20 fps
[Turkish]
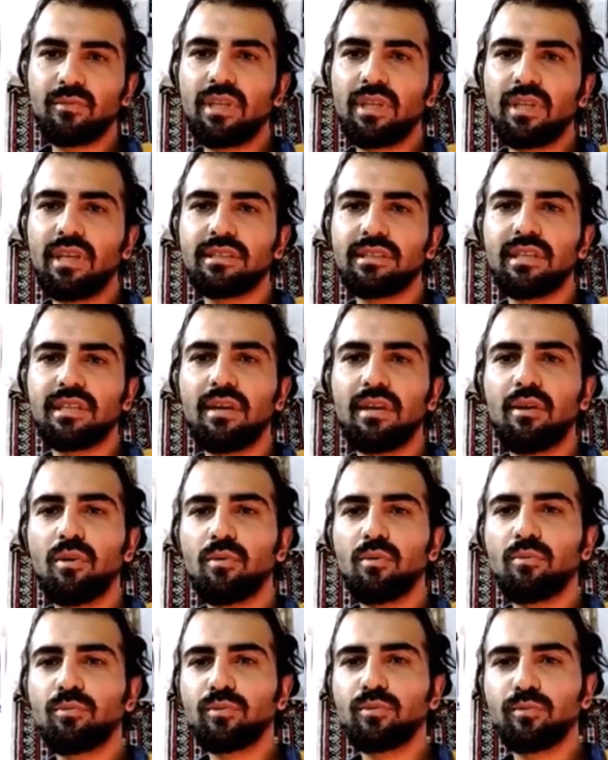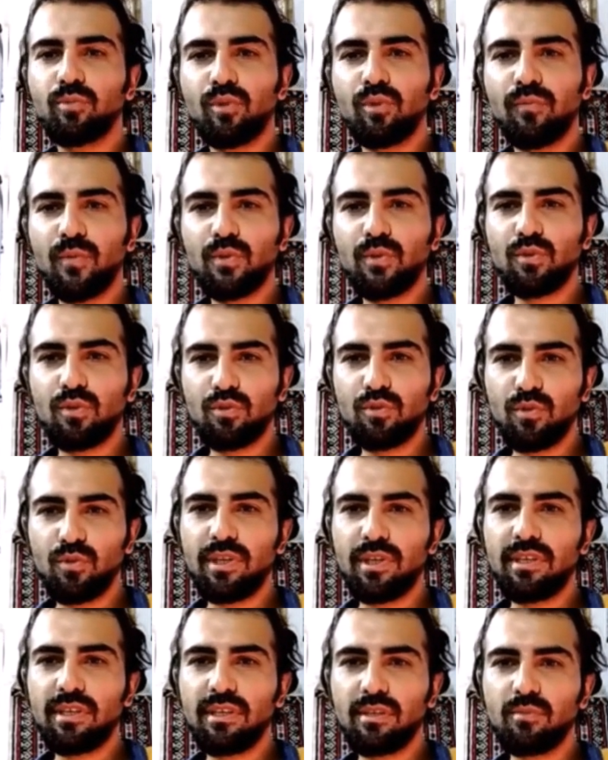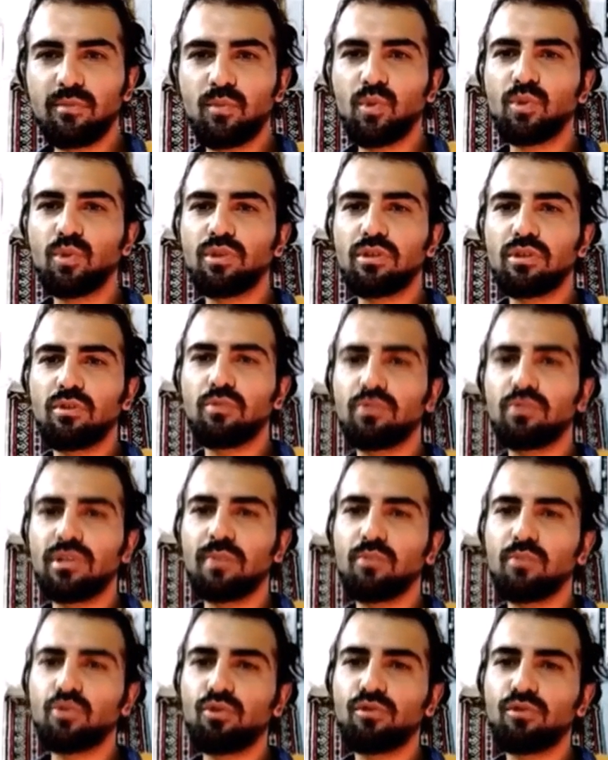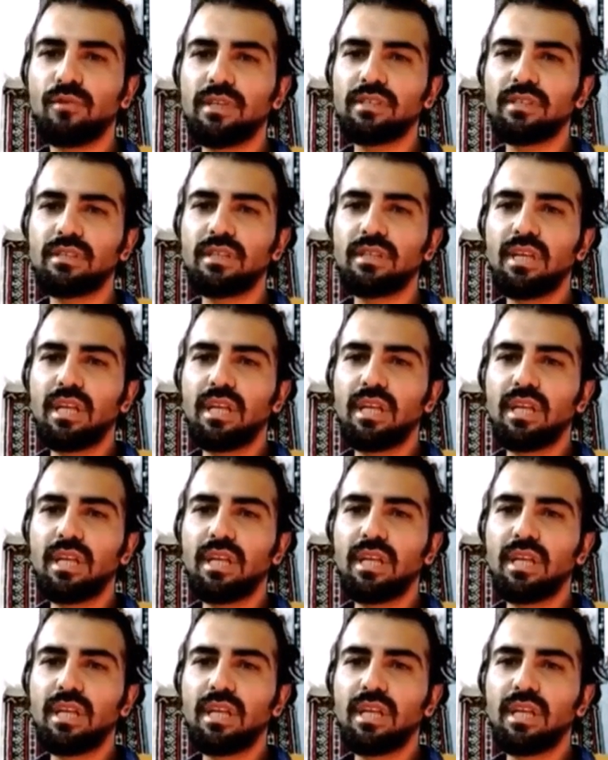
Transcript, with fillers: Hatta Profesör Söğreker'in bu konuda çok güzel bir sözü var.